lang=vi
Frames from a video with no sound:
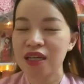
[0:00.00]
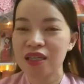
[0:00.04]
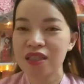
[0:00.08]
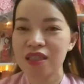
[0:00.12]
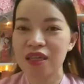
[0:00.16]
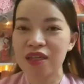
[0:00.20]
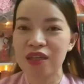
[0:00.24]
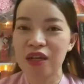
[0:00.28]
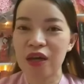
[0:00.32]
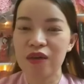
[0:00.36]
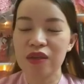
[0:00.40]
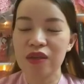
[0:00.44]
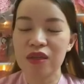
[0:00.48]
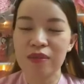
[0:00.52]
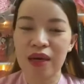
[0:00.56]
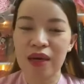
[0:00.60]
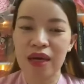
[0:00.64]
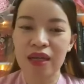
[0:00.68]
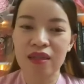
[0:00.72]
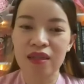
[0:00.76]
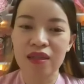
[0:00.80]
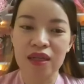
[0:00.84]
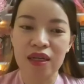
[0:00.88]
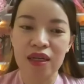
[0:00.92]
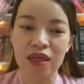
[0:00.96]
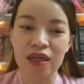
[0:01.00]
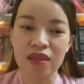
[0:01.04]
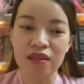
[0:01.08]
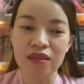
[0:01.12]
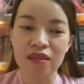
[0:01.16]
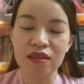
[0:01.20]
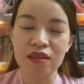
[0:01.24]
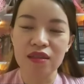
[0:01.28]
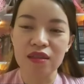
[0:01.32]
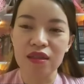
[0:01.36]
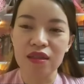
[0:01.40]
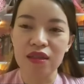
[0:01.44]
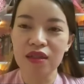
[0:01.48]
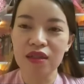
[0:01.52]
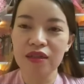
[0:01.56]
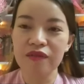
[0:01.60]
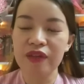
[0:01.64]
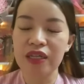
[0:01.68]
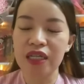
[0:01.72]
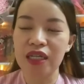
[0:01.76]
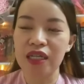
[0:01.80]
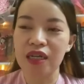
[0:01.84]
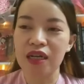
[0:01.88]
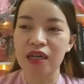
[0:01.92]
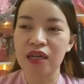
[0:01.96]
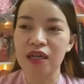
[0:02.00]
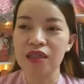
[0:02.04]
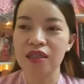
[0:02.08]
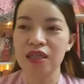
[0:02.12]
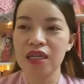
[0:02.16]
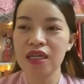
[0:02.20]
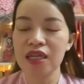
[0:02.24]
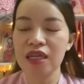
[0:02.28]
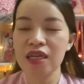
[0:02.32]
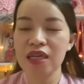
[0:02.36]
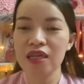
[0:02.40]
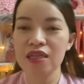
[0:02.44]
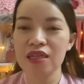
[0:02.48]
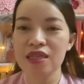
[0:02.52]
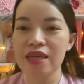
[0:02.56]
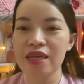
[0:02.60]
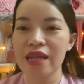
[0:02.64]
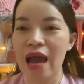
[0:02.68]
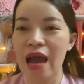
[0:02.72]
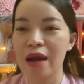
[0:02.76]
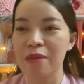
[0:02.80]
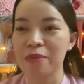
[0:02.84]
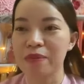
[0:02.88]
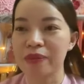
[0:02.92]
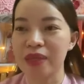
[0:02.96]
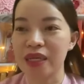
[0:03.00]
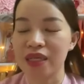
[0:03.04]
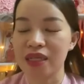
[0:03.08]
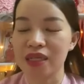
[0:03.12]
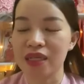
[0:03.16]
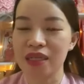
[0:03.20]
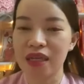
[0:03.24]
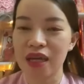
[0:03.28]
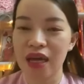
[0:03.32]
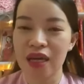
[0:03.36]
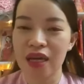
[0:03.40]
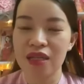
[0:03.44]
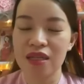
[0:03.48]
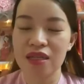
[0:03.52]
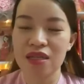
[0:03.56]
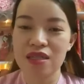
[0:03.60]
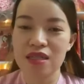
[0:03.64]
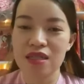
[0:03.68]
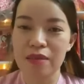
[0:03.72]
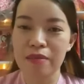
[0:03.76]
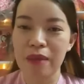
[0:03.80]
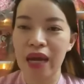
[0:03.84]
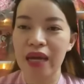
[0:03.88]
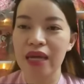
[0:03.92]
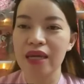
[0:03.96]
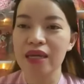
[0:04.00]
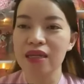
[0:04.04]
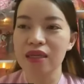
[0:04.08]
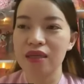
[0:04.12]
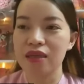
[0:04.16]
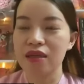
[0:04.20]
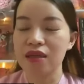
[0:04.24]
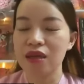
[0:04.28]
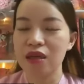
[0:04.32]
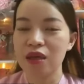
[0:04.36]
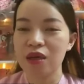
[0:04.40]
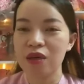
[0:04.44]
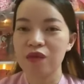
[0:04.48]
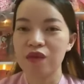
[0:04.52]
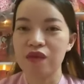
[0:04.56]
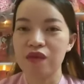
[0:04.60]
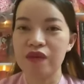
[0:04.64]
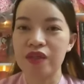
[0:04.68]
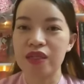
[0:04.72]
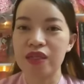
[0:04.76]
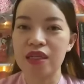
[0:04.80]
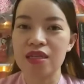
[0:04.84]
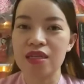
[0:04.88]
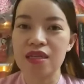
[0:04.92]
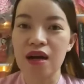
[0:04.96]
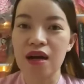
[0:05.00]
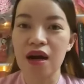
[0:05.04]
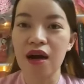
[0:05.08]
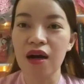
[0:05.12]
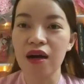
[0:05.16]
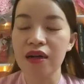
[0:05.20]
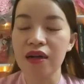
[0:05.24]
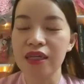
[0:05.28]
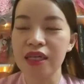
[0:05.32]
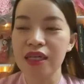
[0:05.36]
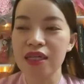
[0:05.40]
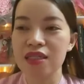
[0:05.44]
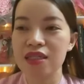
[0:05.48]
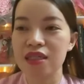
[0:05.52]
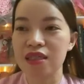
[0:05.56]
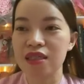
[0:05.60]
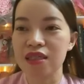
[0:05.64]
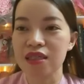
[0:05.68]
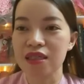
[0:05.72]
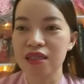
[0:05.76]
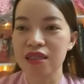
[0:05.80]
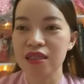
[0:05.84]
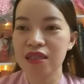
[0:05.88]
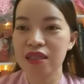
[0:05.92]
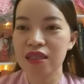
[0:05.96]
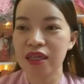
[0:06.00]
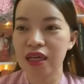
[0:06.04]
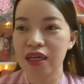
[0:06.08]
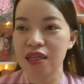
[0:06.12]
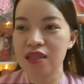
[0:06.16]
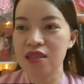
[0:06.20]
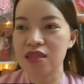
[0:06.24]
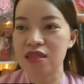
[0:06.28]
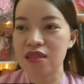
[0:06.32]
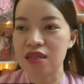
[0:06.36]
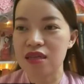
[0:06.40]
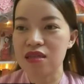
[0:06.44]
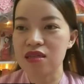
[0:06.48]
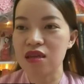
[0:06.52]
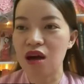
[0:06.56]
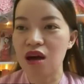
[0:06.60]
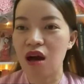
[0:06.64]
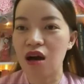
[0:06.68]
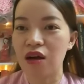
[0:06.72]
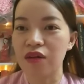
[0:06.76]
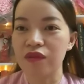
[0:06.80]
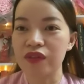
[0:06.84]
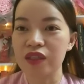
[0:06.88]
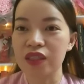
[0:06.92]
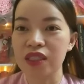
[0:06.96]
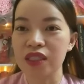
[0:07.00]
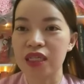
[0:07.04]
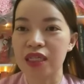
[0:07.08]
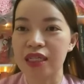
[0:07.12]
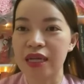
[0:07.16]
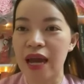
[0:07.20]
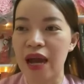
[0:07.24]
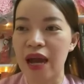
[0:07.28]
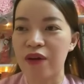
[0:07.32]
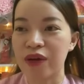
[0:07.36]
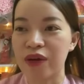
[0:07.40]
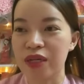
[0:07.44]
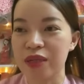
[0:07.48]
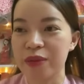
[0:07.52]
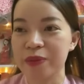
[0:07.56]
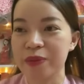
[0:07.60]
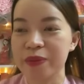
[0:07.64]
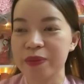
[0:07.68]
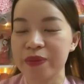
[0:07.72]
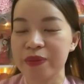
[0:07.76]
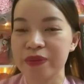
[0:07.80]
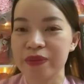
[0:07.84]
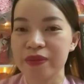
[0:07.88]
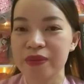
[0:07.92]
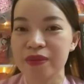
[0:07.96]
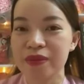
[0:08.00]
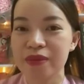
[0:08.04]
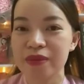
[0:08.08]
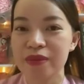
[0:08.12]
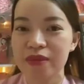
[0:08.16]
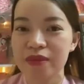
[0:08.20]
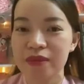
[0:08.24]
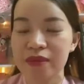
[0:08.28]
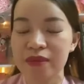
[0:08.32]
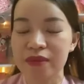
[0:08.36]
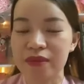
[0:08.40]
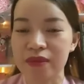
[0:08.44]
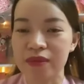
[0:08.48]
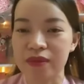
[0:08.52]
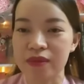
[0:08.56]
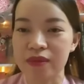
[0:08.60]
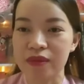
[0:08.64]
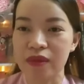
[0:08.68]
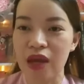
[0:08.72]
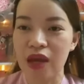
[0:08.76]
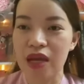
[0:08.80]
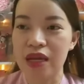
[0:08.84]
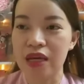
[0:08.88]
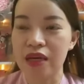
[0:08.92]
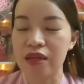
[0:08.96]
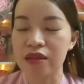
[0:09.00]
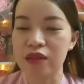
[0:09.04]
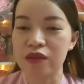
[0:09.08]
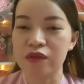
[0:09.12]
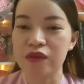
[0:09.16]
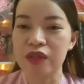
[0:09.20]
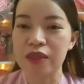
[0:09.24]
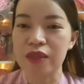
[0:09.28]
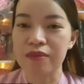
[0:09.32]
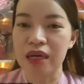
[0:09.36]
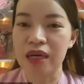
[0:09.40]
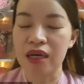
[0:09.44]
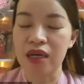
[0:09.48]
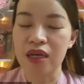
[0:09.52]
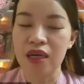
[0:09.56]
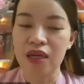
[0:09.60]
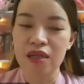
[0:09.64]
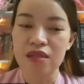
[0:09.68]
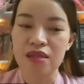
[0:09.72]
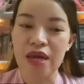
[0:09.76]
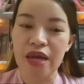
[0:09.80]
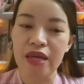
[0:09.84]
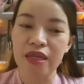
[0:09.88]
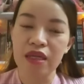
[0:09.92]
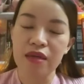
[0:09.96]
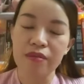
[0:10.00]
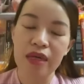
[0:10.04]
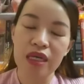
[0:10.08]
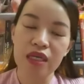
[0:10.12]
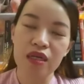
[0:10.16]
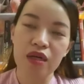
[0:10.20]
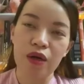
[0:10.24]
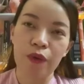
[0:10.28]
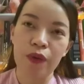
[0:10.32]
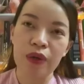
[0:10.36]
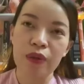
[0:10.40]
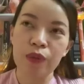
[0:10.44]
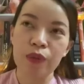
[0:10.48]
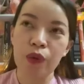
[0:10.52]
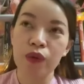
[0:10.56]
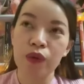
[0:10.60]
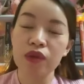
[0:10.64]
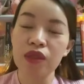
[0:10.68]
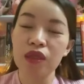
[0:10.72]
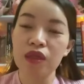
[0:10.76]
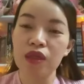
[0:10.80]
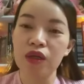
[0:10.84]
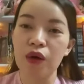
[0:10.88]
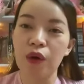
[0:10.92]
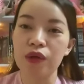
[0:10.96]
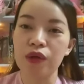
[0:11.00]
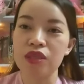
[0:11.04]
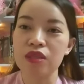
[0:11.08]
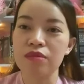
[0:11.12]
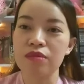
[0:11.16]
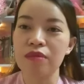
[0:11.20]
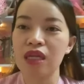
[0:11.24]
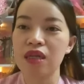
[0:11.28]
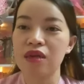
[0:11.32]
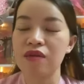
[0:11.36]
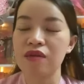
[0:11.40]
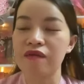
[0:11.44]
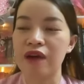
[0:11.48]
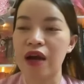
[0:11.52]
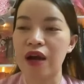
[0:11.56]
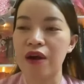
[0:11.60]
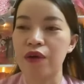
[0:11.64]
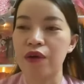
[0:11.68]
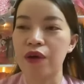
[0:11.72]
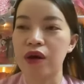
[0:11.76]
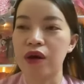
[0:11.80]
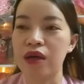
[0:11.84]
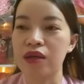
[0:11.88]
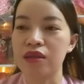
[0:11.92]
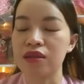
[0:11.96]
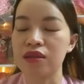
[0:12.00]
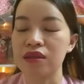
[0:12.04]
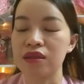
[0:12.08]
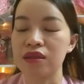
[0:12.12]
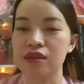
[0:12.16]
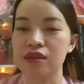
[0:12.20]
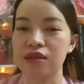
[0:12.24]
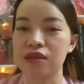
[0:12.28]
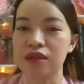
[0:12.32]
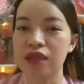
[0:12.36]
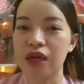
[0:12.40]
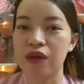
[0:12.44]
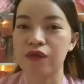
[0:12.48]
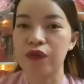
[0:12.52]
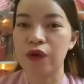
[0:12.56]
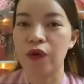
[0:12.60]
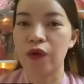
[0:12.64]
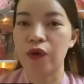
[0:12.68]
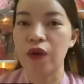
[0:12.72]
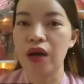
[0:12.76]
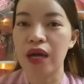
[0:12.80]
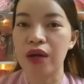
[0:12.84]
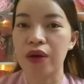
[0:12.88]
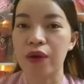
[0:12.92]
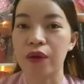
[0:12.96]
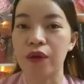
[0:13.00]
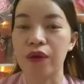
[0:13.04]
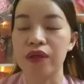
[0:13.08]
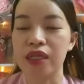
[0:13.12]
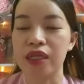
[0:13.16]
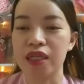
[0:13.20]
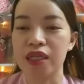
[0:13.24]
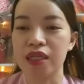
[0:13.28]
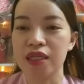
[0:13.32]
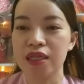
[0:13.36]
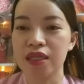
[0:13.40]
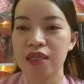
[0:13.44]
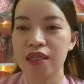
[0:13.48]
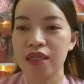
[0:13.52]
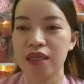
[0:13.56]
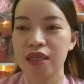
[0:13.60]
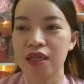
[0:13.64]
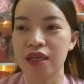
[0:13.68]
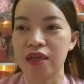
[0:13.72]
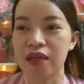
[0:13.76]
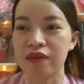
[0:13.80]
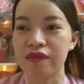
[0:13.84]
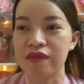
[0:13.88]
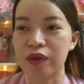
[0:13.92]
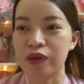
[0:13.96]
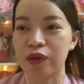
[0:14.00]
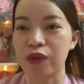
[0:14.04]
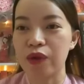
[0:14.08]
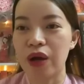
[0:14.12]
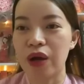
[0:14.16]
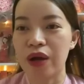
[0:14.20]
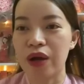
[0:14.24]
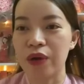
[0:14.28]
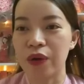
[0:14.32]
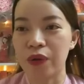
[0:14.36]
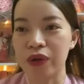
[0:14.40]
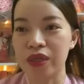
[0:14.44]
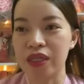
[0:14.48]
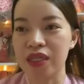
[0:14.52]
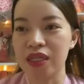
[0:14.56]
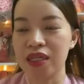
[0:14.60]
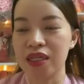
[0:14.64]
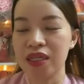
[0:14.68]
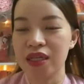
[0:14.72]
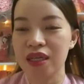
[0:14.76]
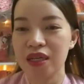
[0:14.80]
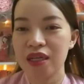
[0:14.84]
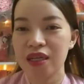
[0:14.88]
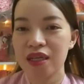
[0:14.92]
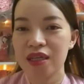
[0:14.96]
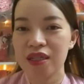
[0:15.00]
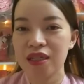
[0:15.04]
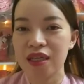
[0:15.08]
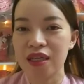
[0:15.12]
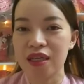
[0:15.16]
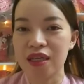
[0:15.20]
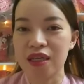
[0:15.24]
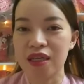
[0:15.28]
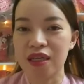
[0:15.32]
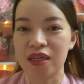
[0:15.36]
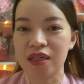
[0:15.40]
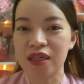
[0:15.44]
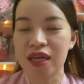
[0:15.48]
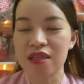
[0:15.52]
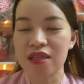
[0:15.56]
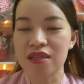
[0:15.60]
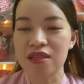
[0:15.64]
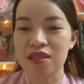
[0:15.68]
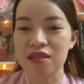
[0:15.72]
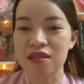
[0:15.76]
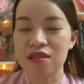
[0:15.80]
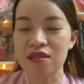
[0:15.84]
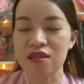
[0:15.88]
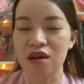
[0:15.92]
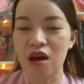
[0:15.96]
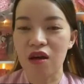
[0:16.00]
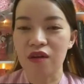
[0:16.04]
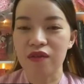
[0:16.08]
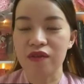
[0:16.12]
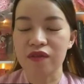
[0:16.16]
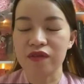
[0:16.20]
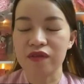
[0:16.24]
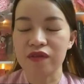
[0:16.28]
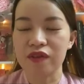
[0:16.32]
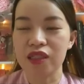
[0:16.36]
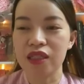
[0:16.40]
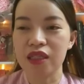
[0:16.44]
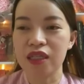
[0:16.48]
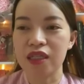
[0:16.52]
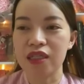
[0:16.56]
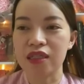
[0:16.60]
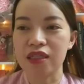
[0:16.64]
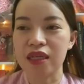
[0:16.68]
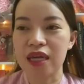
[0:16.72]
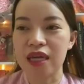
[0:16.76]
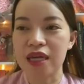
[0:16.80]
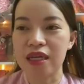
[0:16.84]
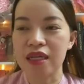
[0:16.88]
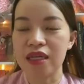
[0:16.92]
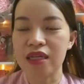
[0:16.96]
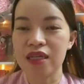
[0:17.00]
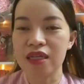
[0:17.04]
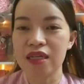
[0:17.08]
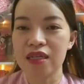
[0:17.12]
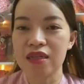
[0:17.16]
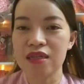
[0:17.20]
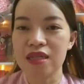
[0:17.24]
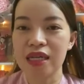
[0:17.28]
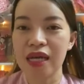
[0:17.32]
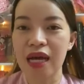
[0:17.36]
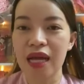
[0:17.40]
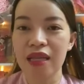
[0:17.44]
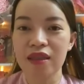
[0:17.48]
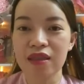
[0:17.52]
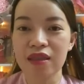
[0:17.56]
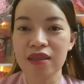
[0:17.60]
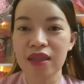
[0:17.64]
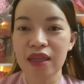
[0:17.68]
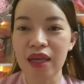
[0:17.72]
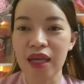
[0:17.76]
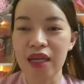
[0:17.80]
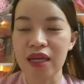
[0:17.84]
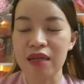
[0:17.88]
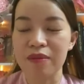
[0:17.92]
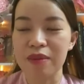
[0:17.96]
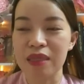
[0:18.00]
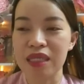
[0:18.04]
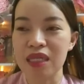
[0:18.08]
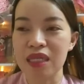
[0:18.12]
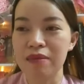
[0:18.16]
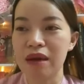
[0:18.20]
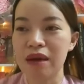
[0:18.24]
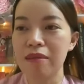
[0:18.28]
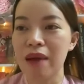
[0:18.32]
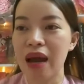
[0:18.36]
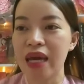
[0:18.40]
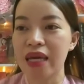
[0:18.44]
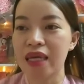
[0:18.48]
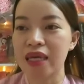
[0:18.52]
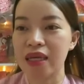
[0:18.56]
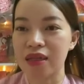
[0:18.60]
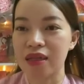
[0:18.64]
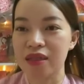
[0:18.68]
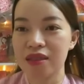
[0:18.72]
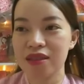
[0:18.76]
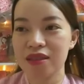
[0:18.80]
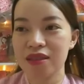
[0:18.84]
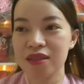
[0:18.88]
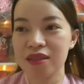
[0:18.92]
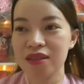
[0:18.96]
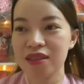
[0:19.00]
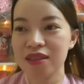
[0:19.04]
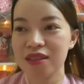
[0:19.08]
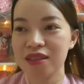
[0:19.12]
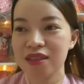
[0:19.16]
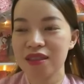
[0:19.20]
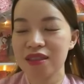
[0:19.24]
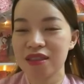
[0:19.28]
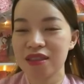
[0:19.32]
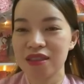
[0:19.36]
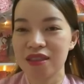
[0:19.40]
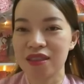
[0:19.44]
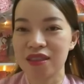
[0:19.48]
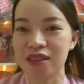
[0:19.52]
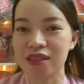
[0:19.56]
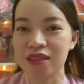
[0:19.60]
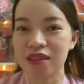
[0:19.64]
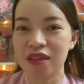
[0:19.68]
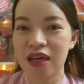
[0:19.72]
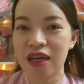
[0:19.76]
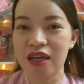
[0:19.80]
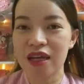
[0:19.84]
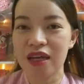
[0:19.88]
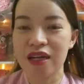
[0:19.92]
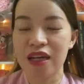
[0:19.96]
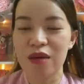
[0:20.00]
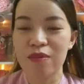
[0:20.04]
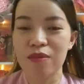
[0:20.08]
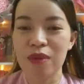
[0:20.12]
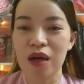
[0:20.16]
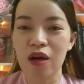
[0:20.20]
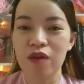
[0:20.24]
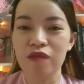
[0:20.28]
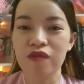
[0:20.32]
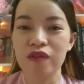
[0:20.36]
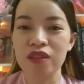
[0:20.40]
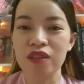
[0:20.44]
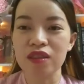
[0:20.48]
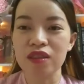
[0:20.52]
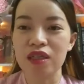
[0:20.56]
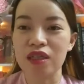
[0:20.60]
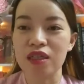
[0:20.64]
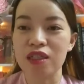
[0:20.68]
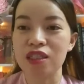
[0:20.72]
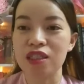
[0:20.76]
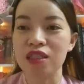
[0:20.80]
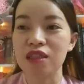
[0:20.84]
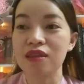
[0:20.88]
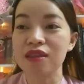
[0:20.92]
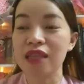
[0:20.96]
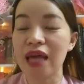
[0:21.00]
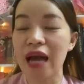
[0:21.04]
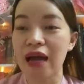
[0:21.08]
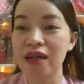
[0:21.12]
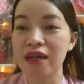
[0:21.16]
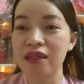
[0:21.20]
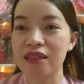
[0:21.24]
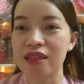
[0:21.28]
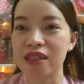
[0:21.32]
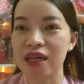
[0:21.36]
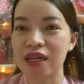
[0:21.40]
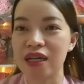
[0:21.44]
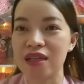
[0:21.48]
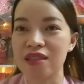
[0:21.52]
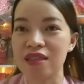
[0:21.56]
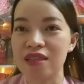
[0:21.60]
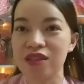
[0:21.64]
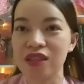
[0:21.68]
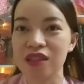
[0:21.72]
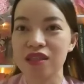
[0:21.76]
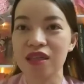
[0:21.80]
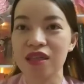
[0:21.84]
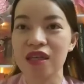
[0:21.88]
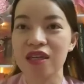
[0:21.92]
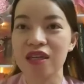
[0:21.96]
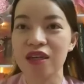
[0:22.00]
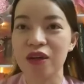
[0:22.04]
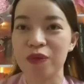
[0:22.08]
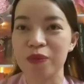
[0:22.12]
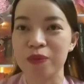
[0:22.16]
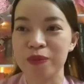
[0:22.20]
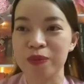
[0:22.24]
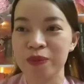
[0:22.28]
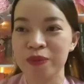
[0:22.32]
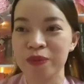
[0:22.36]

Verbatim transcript: thì nếu như mà ờ, giữa việc ờ, đi xe đạp này hay đi xe máy này với việc đi xe hơi các anh chị thì các anh chị sẽ chọn phương tiện nào ạ? Ừ, hay là giữa việc mà chạy như bây giờ quý muốn từ Hồ Chí Minh vào ờ, thành phố Hà Nội đi vào thủ đô Hà Nội đi thì các anh chị sẽ chọn phương tiện là đi xe khách hay là mình đi máy bay à, hay là nếu mà có phương tiện là trực thăng thì các anh chị có thích đi không